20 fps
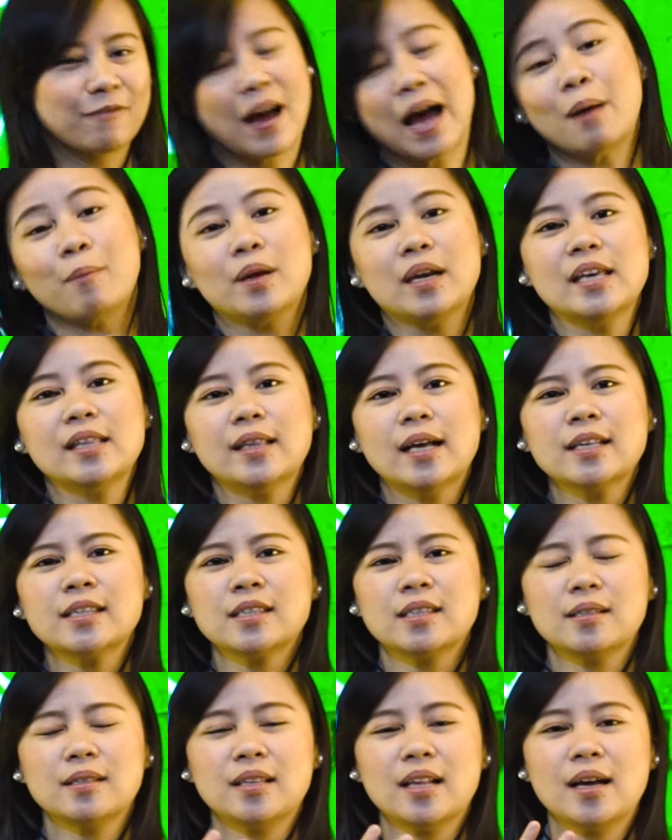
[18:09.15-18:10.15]
sa family,
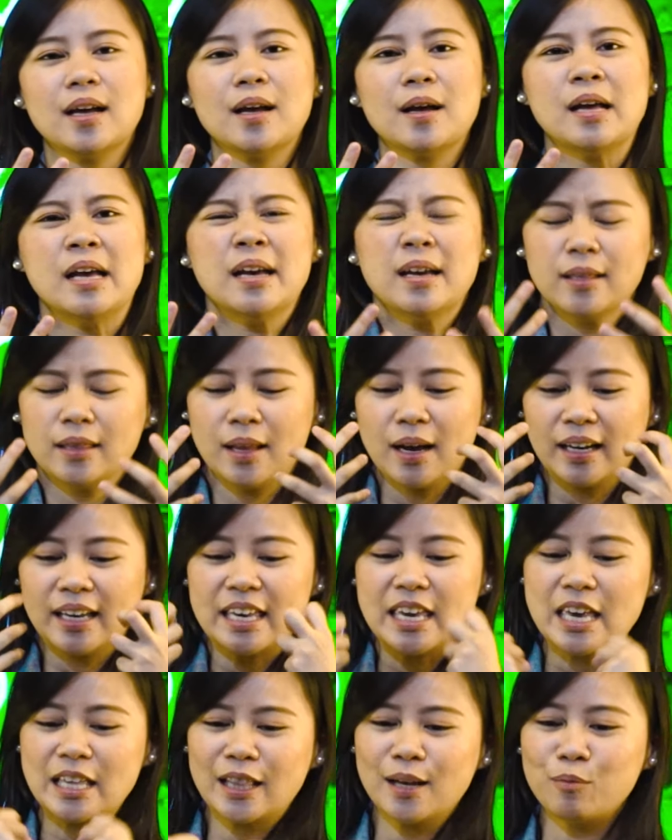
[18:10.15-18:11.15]
tas na
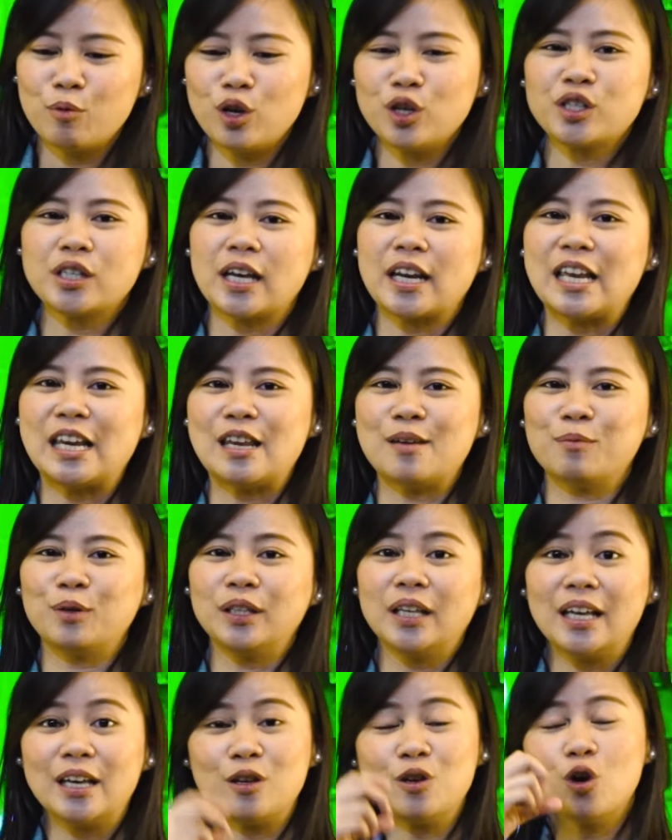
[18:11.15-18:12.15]
nakikita mo yung sarili
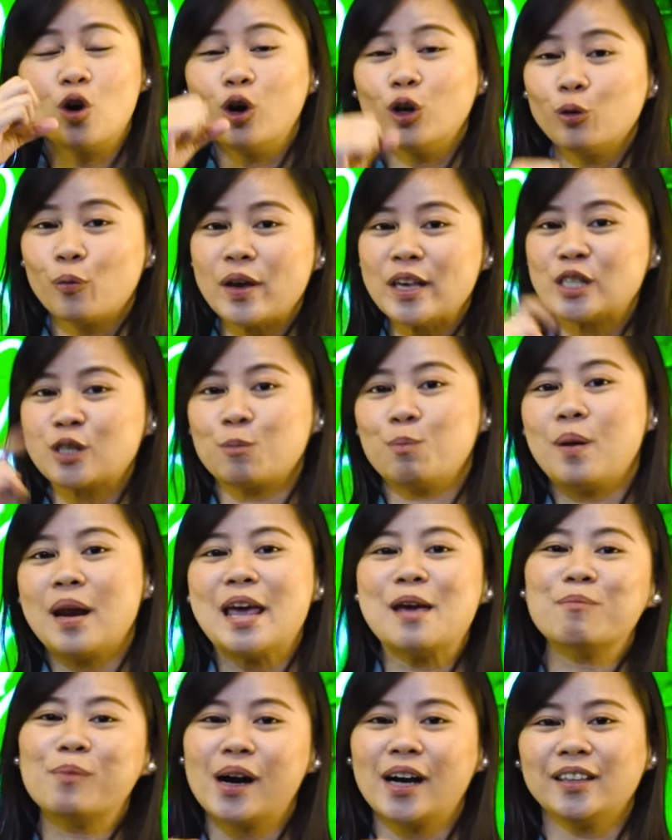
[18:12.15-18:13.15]
mo na you always
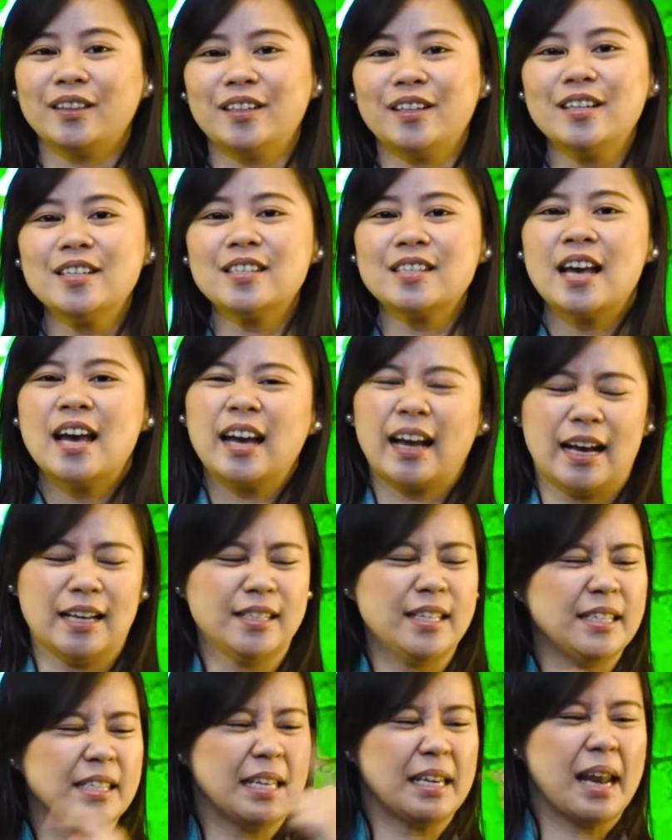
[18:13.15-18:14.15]
blame others,
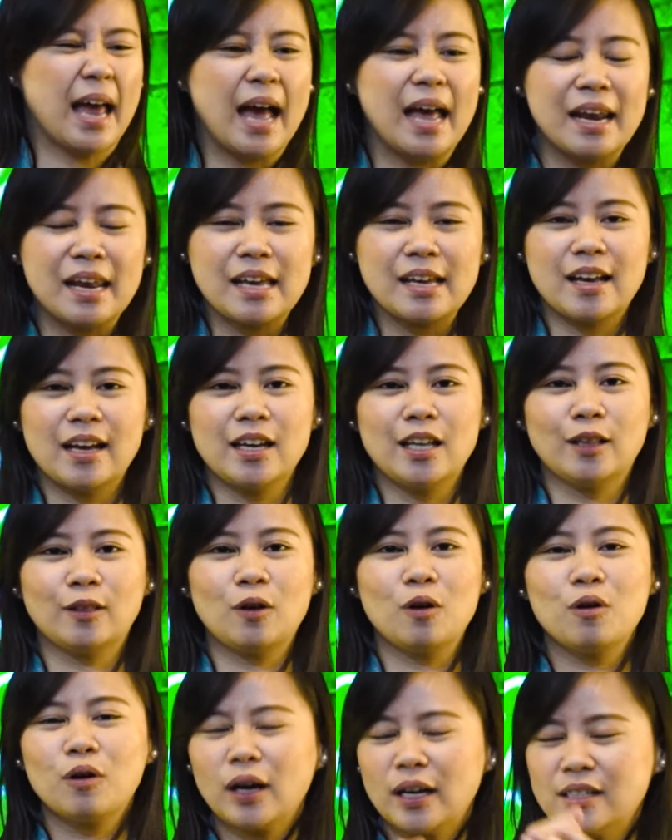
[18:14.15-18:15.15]
kasi si nanay
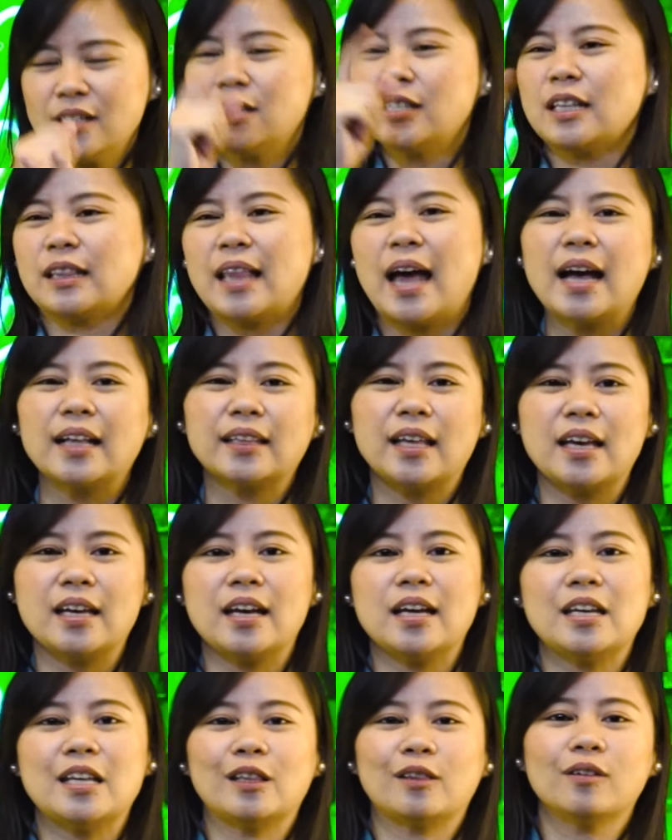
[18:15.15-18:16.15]
ganito, kasi si
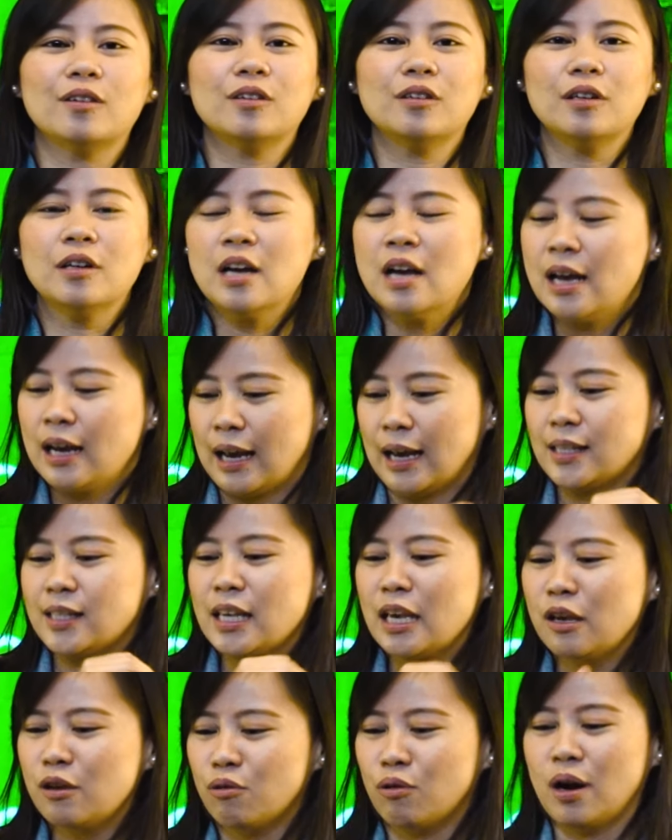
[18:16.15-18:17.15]
tatay ganito,
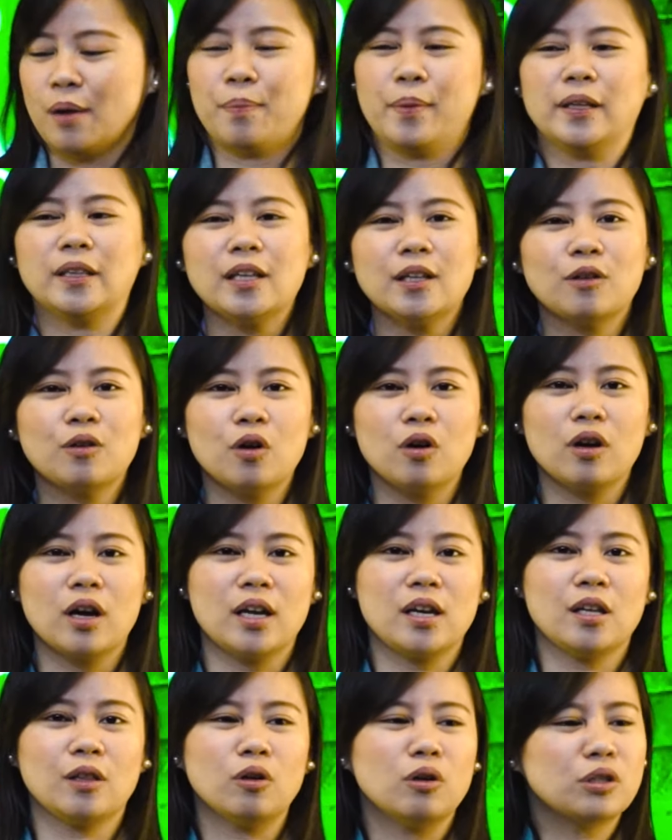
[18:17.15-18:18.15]
kasi yung kapatid
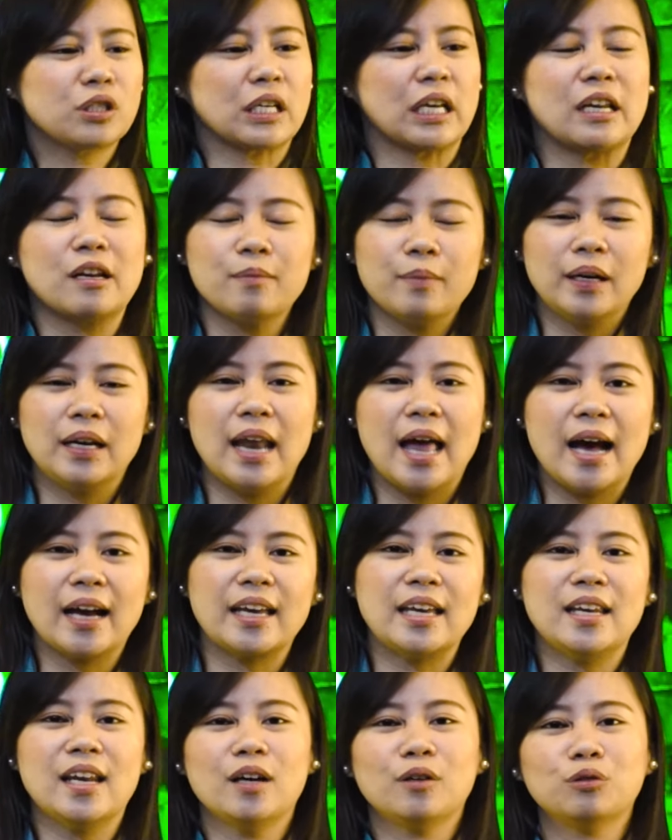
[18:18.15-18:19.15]
ko ganito, siya naman
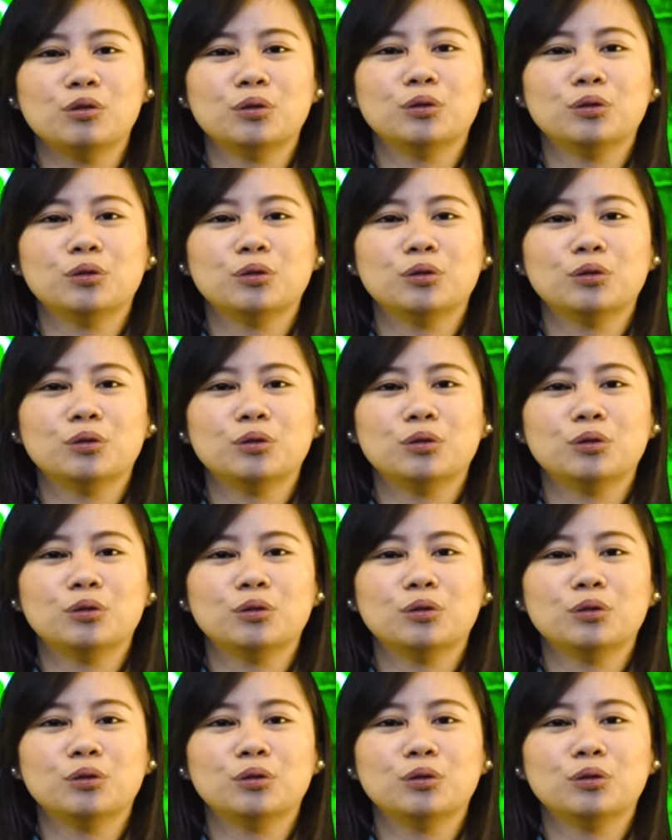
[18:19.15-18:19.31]
lagi